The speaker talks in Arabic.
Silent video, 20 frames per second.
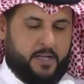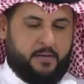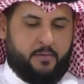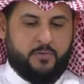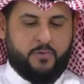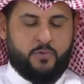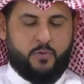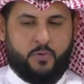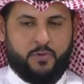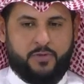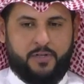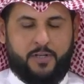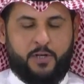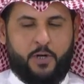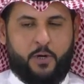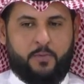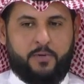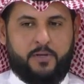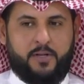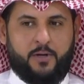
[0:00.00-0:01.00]
أنا مبسوط
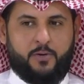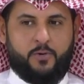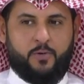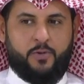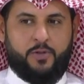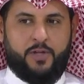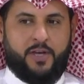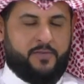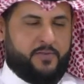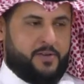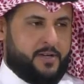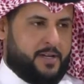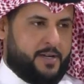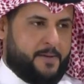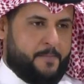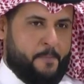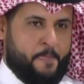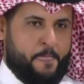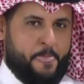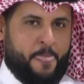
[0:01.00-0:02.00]
اليوم إني أكون
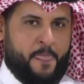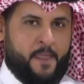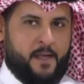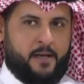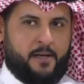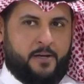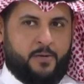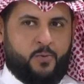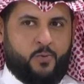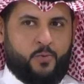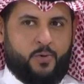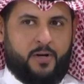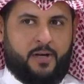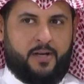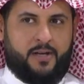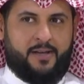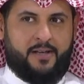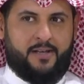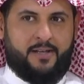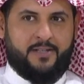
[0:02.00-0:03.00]
ضيفك
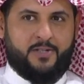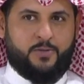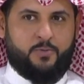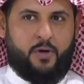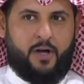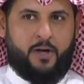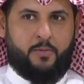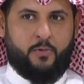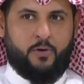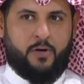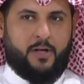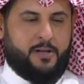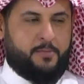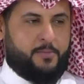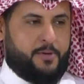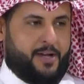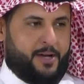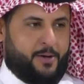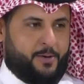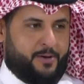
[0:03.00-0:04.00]
وسبحان
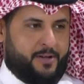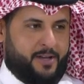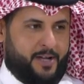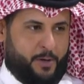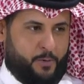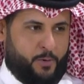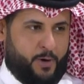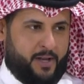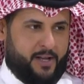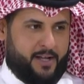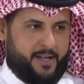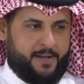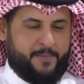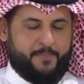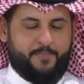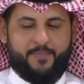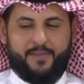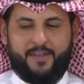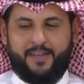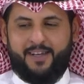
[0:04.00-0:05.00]
مقلم الاحوال ها
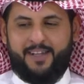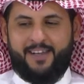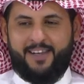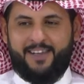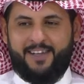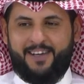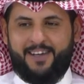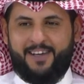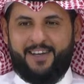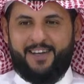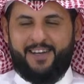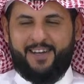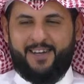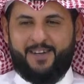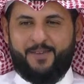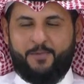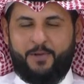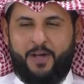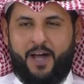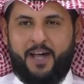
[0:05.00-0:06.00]
إيه.
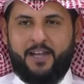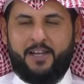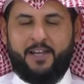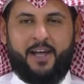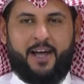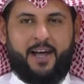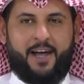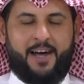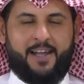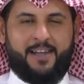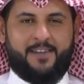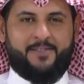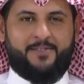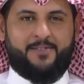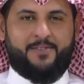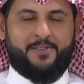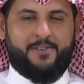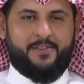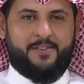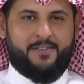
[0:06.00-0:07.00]
من حال الى حال
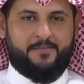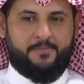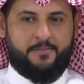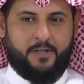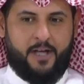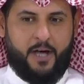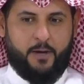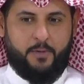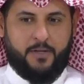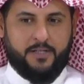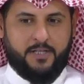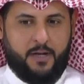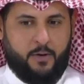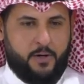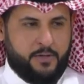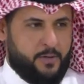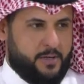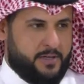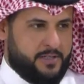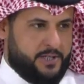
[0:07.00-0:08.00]
من اربع
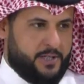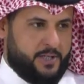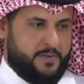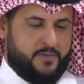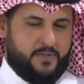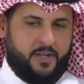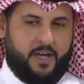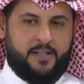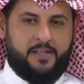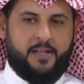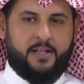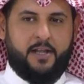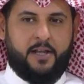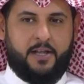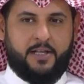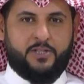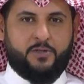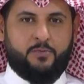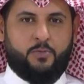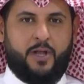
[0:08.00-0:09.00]
سنوات وانا استضيف سعد
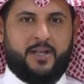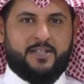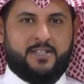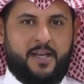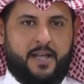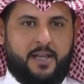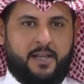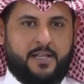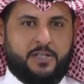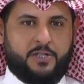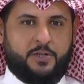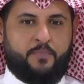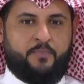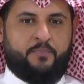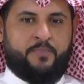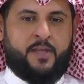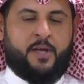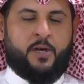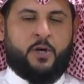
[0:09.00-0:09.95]
انا نجم ولا زال نجم